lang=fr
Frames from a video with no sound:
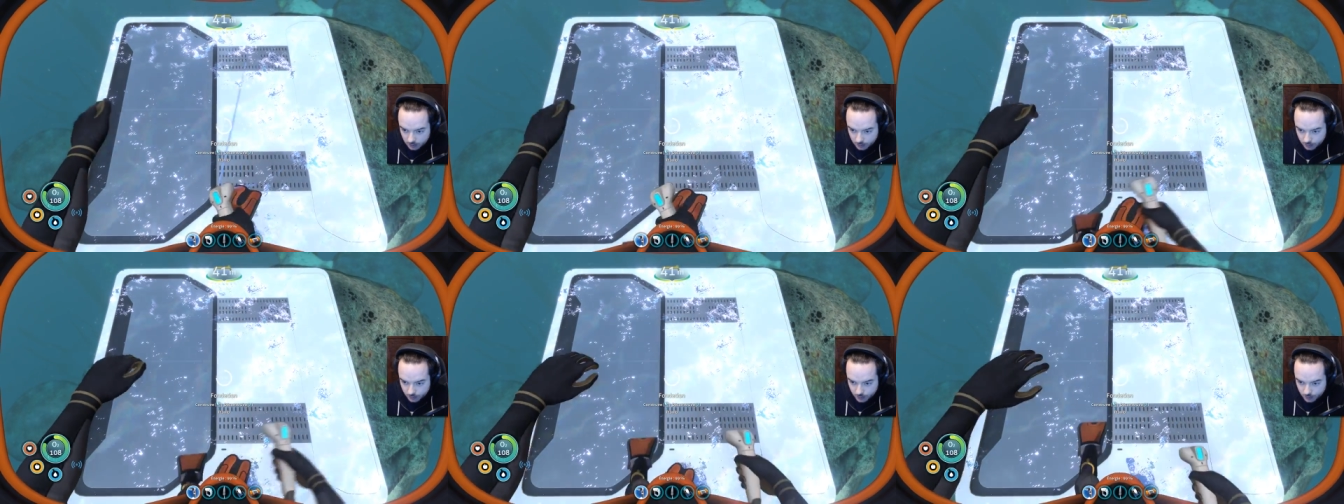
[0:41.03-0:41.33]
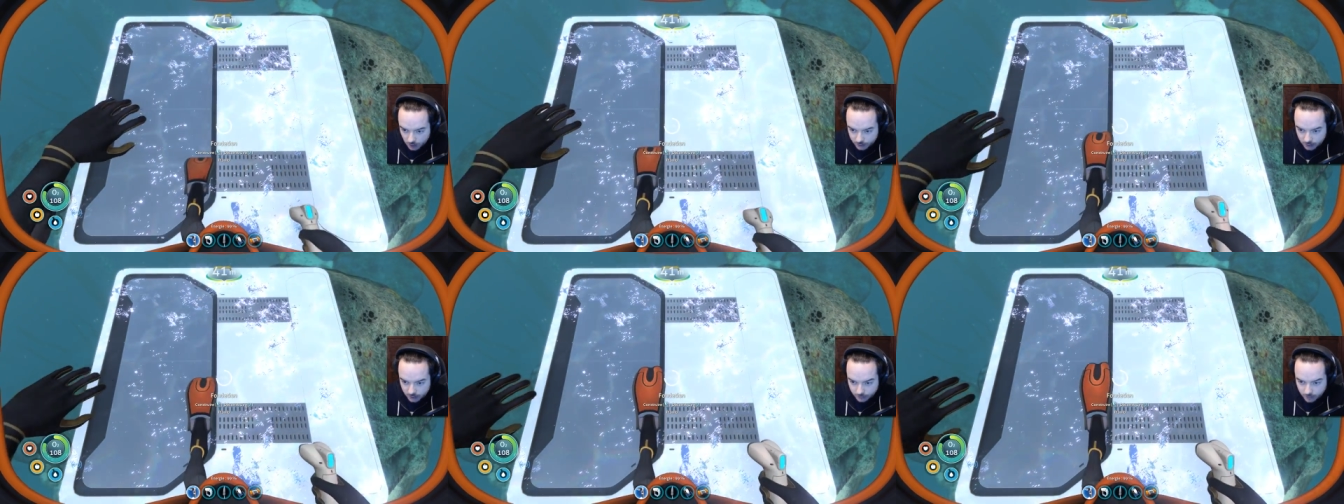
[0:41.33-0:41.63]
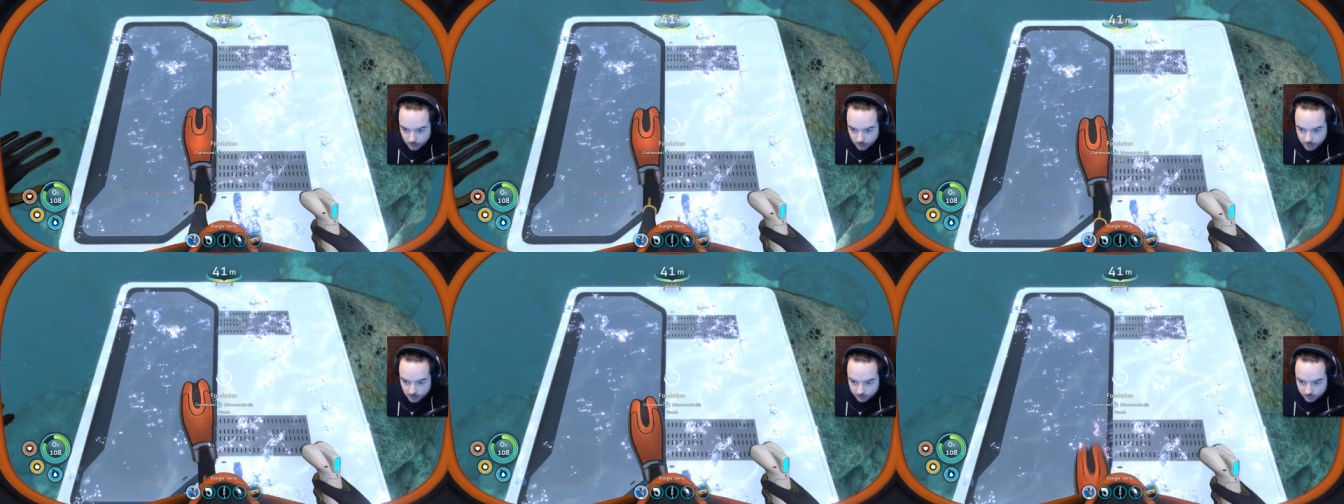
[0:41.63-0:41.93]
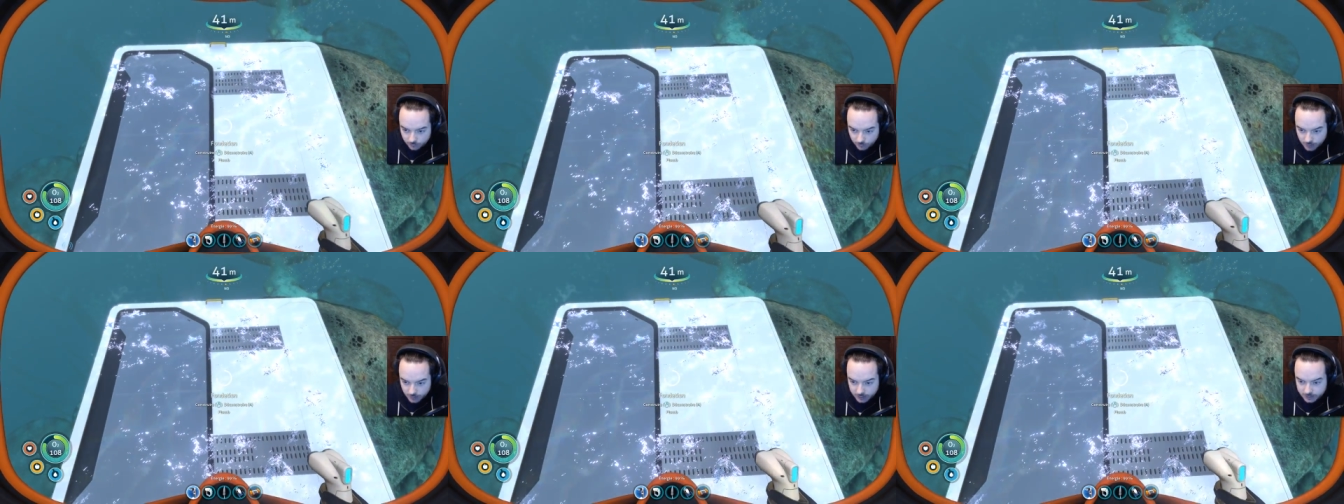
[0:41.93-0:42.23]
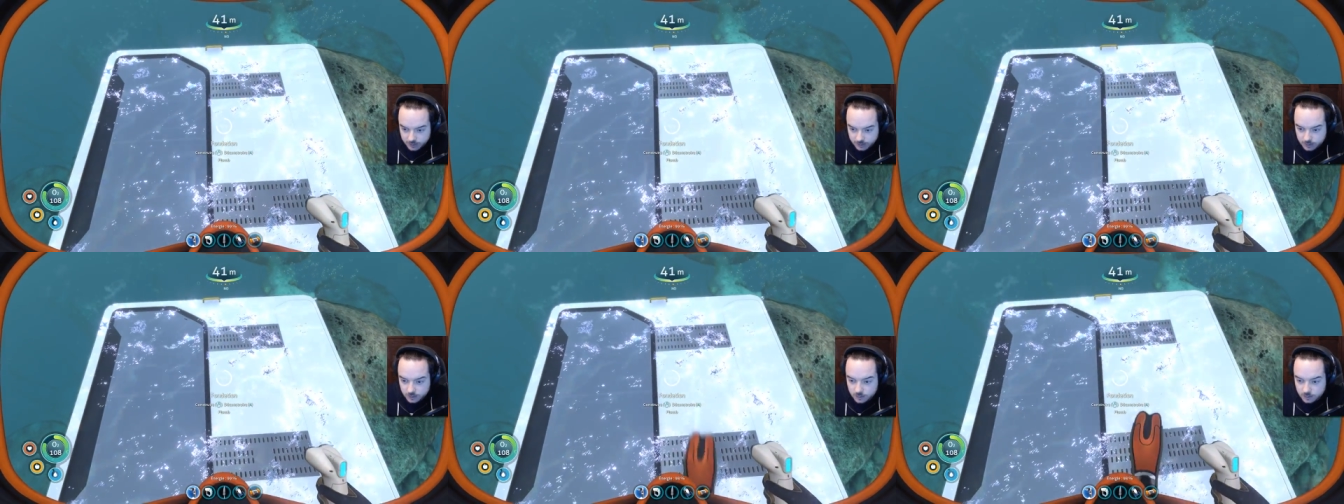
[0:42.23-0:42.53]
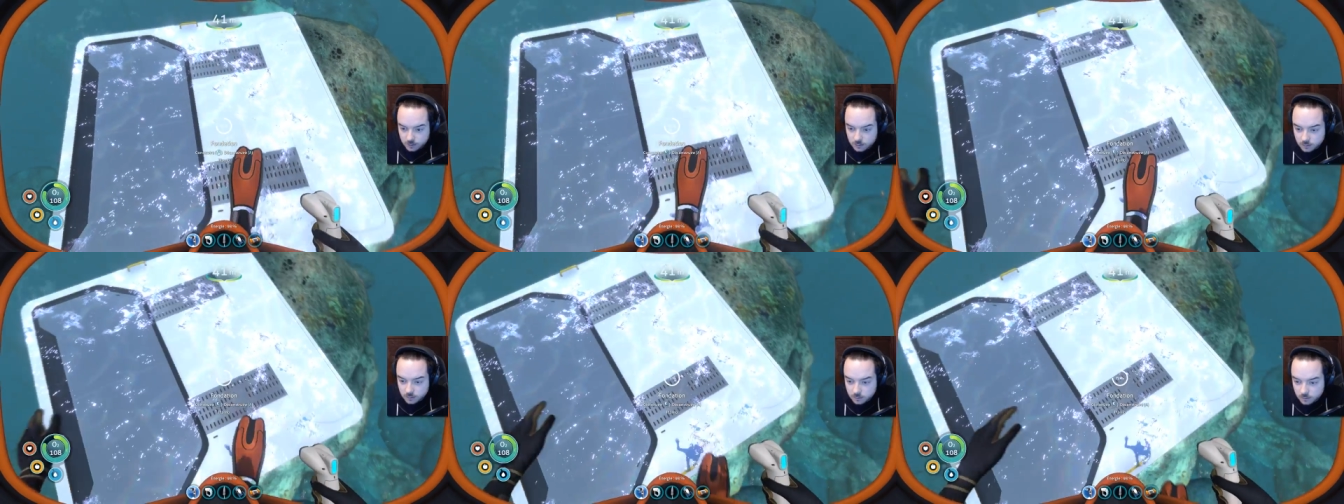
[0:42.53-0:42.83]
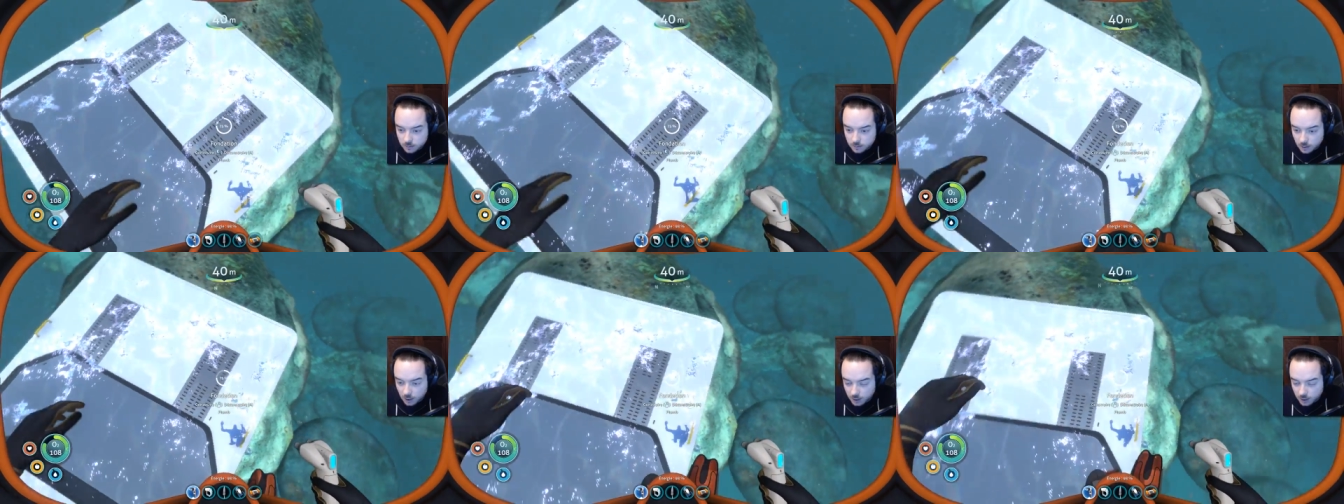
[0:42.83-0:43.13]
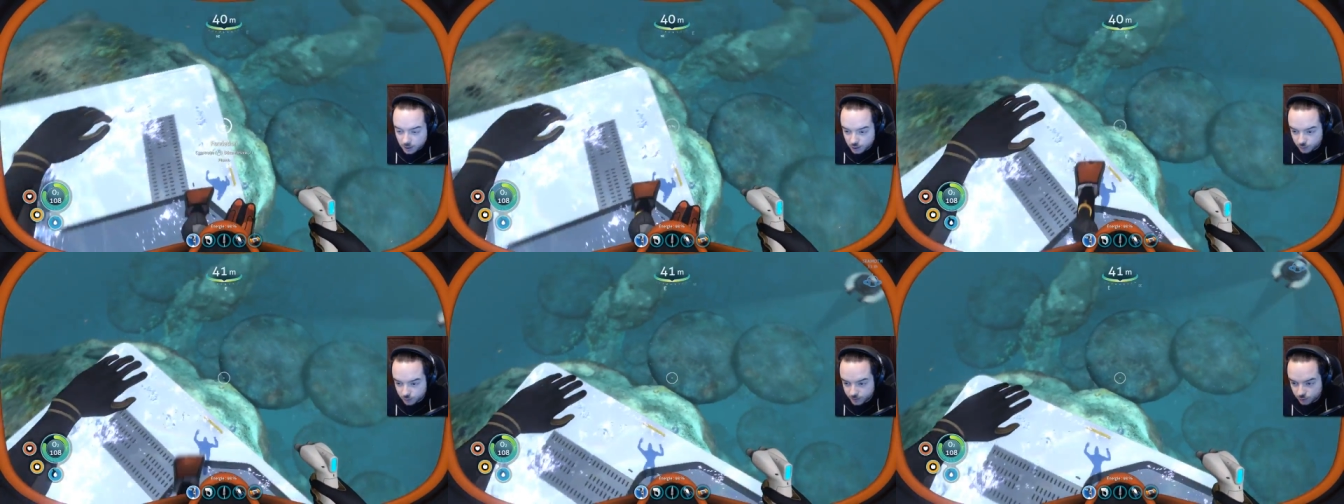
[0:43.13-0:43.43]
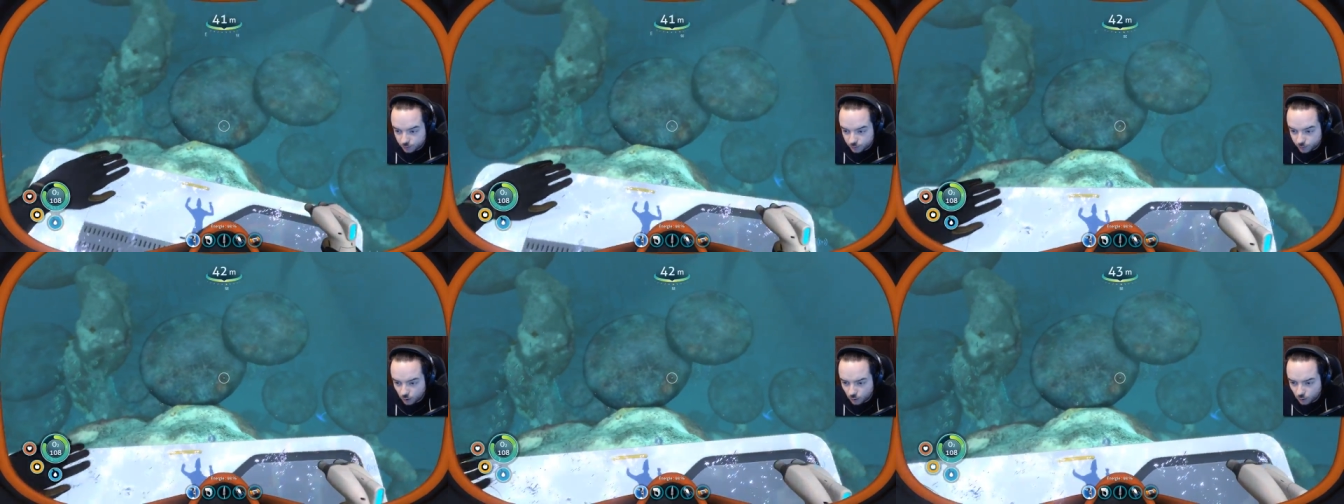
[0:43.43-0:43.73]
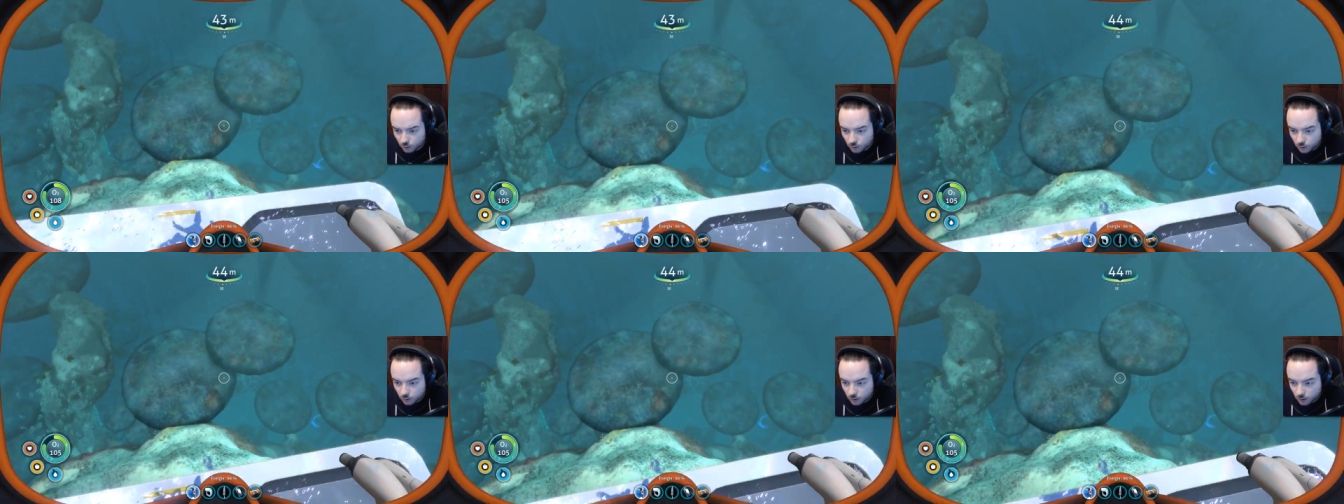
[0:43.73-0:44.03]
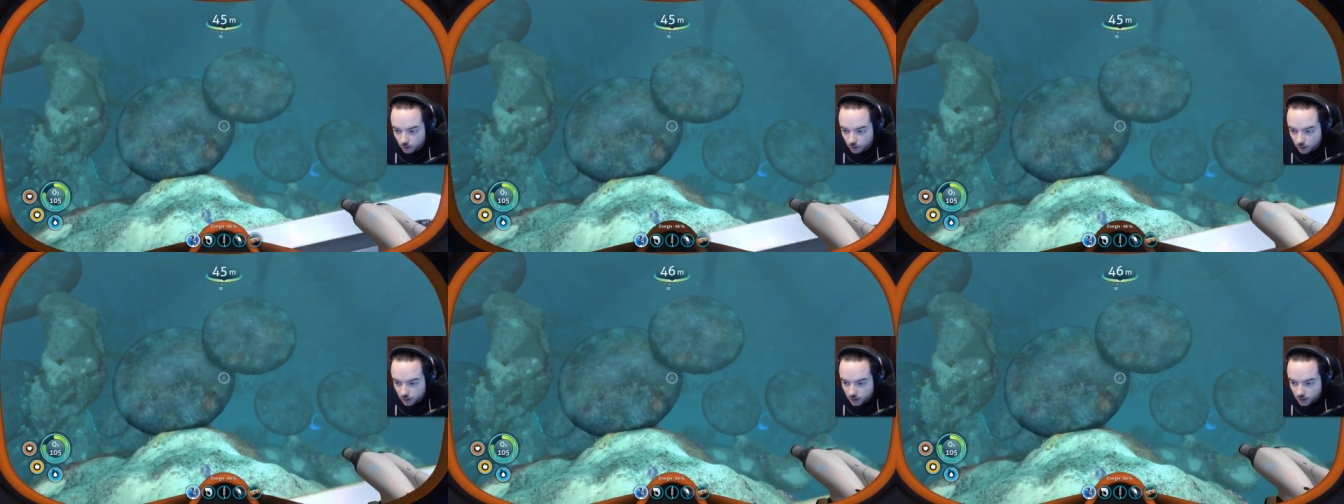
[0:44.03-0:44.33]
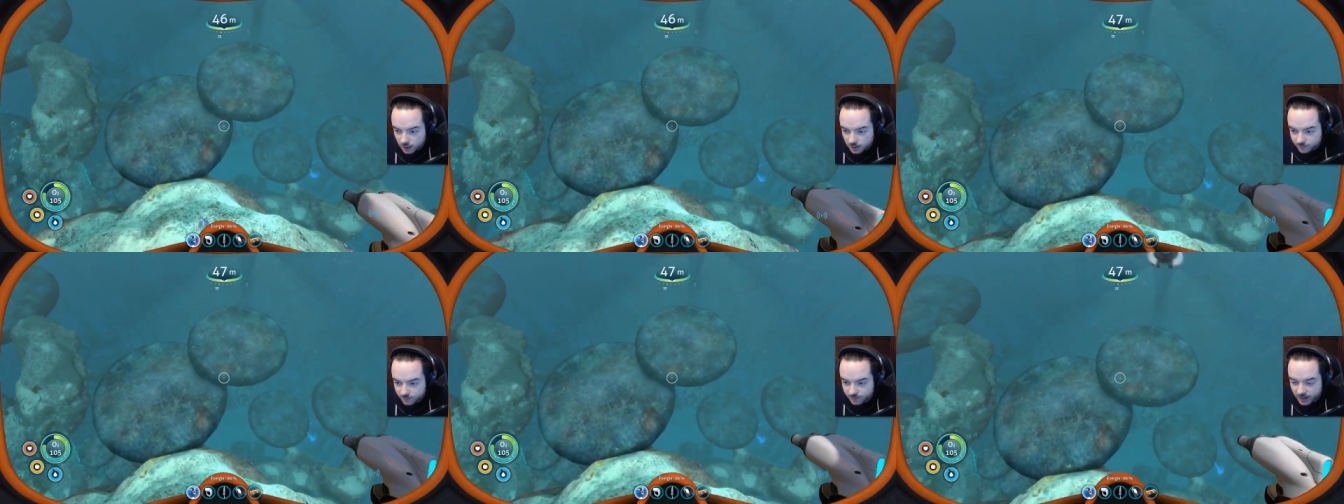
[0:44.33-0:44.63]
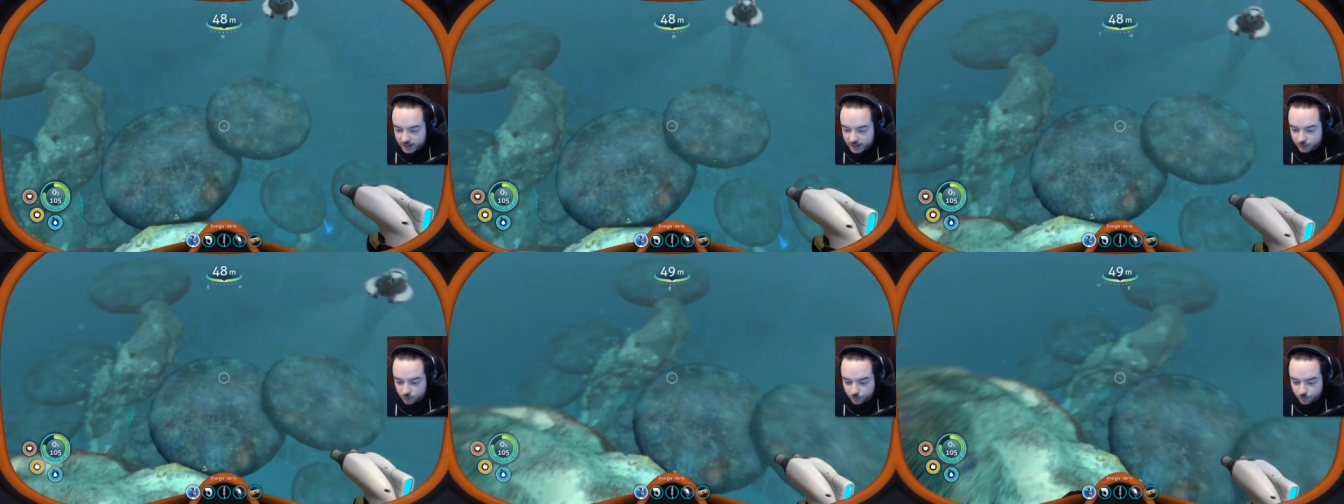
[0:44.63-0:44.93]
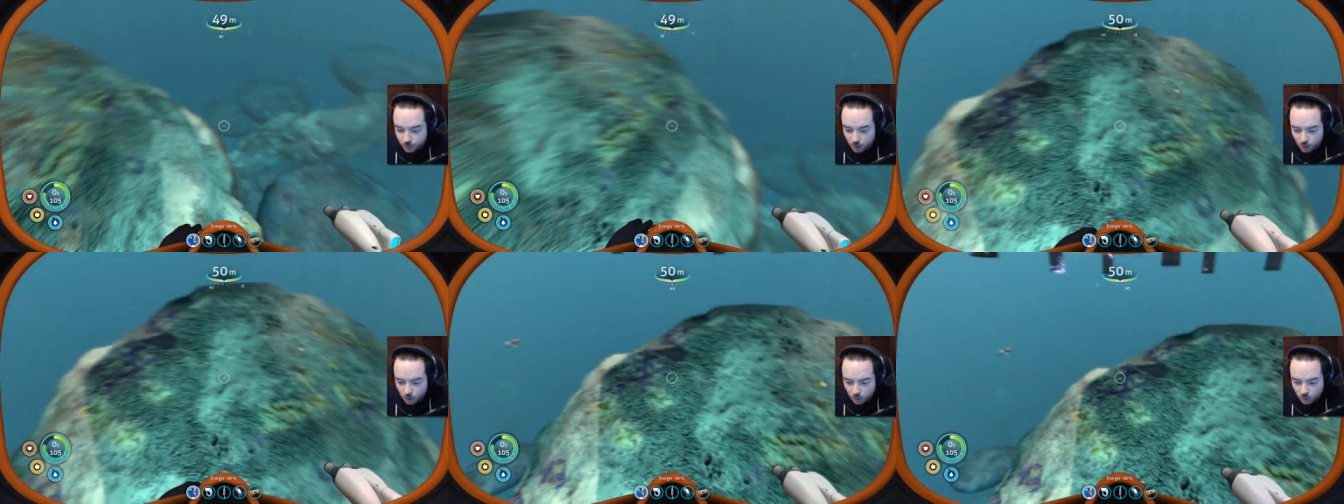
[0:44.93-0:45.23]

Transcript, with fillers: notre première fondation... J'ai oublié du plomb Il fallait du plomb